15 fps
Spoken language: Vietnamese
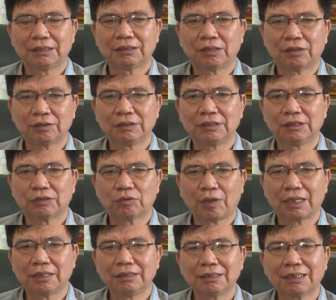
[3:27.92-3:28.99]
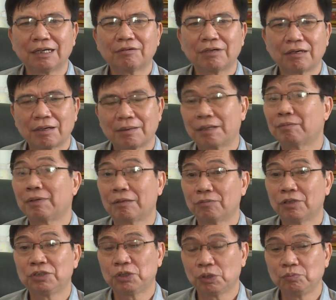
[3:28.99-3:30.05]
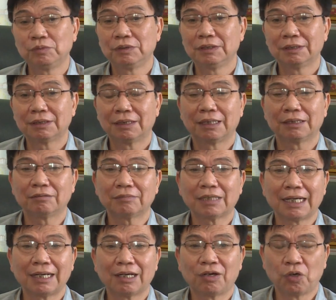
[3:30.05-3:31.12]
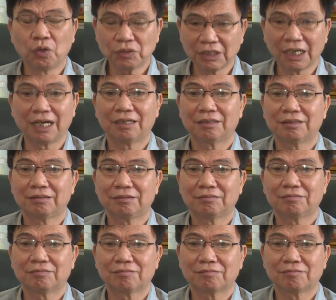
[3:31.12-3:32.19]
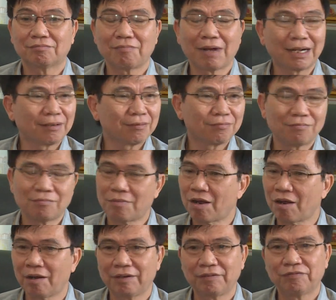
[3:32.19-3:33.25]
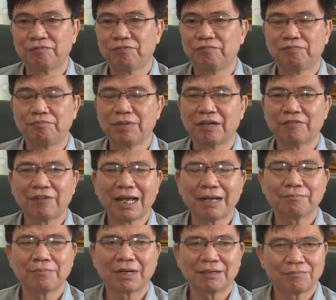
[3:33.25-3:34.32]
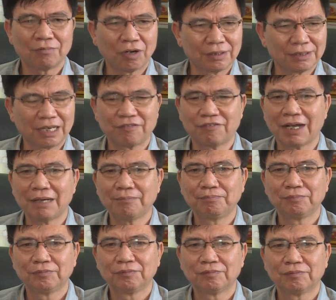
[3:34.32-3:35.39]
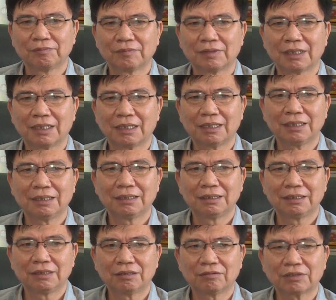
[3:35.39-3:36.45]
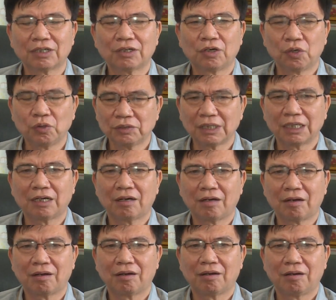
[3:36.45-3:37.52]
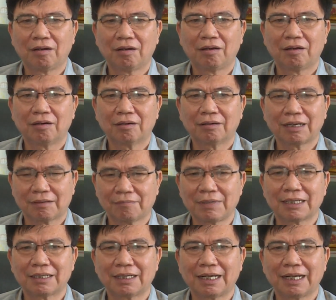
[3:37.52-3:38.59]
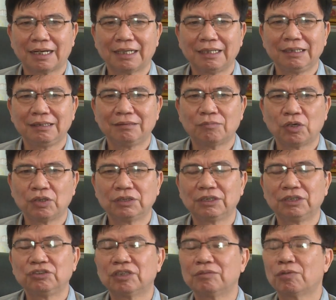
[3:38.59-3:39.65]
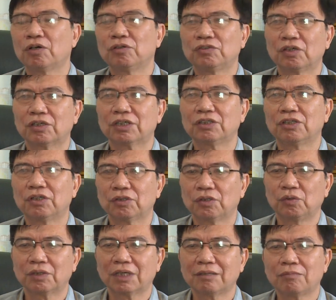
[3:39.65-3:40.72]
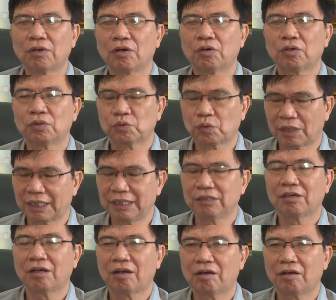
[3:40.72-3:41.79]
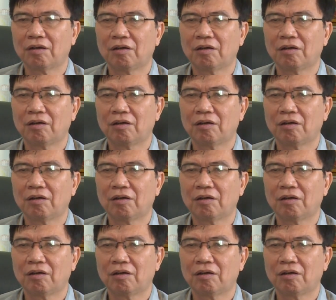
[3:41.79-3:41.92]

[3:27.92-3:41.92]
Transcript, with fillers: rồi thỏa ước lao động, lao động nói chung là chúng ta hỗ trợ bằng mọi biện pháp, bằng mọi giải pháp, chúng ta hỗ trợ họ, đặc biệt là cái bồi dưỡng chuyên môn cho cái đội ngũ cán bộ quản lý của họ